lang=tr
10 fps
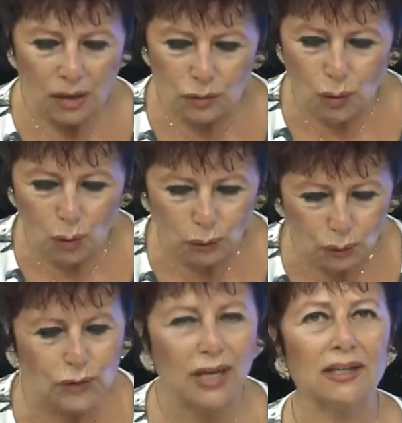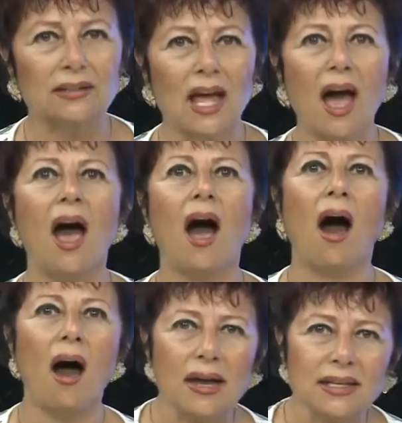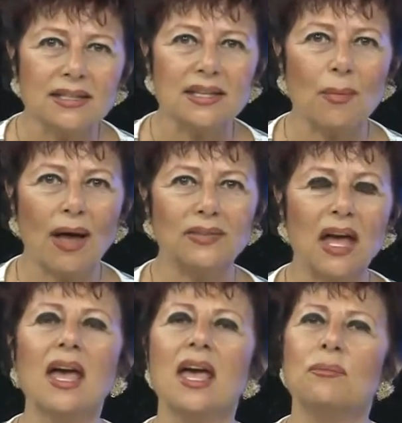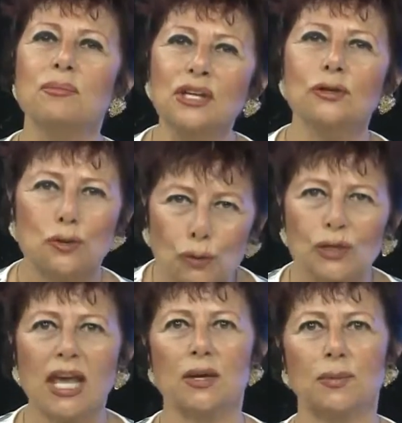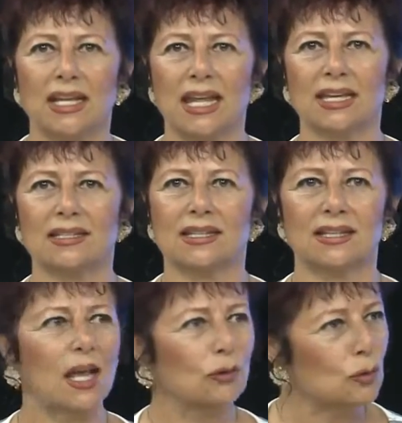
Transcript: Son 3 ayında aynı zamanda bir çocuk hekimine de gitsin.